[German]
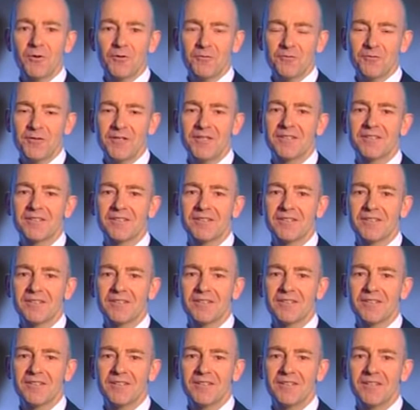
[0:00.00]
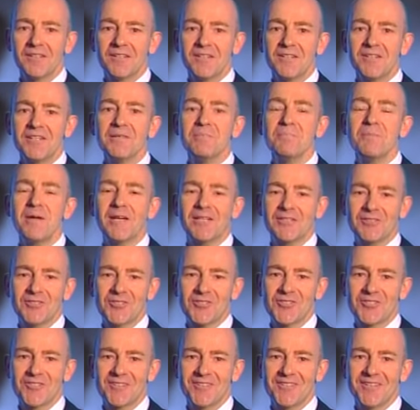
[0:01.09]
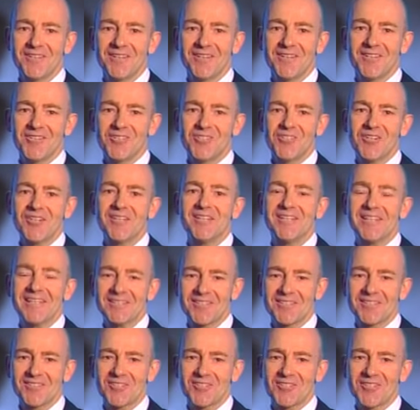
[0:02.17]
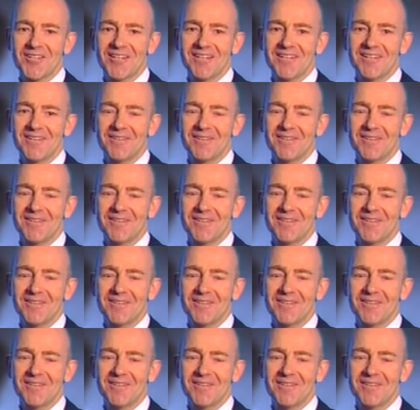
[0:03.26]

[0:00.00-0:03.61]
Profite. Die Menschen stehen an erster Stelle.